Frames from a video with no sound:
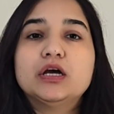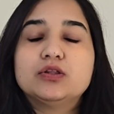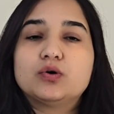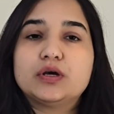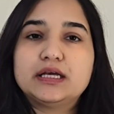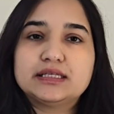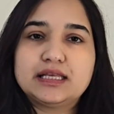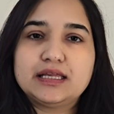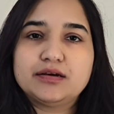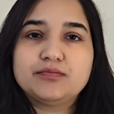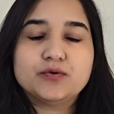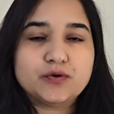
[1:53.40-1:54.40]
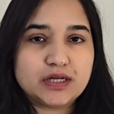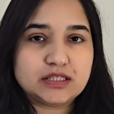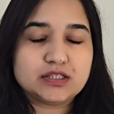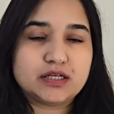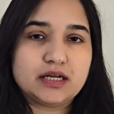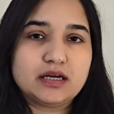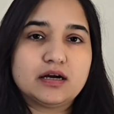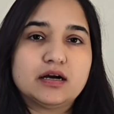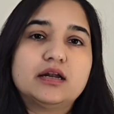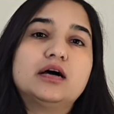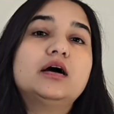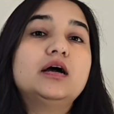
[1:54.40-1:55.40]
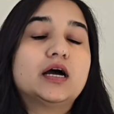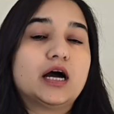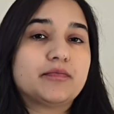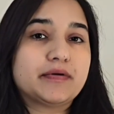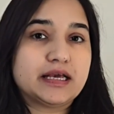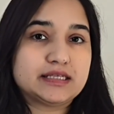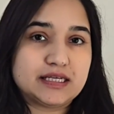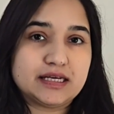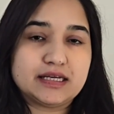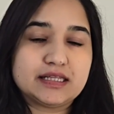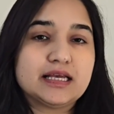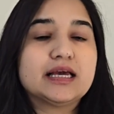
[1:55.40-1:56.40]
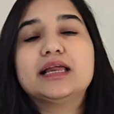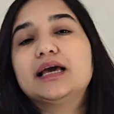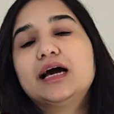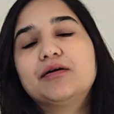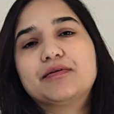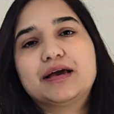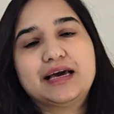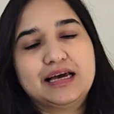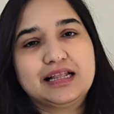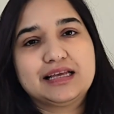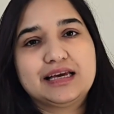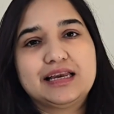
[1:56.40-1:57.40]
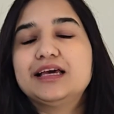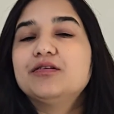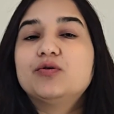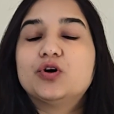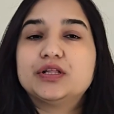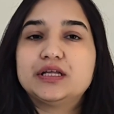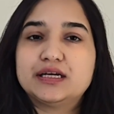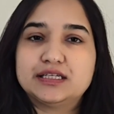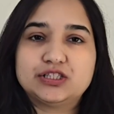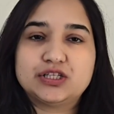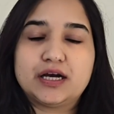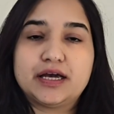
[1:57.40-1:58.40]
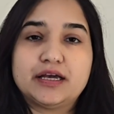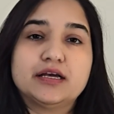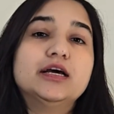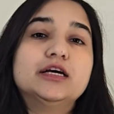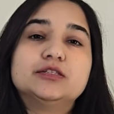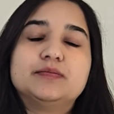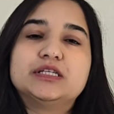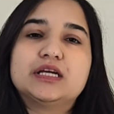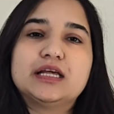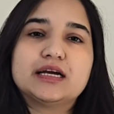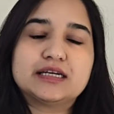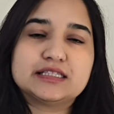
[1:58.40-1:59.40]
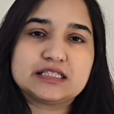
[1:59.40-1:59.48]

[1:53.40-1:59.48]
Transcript: तो इसलिए भुने चने खाना आपके सेहत के लिए आपके हेल्थ के लिए बहुत ही अच्छा है स्पेशली अगर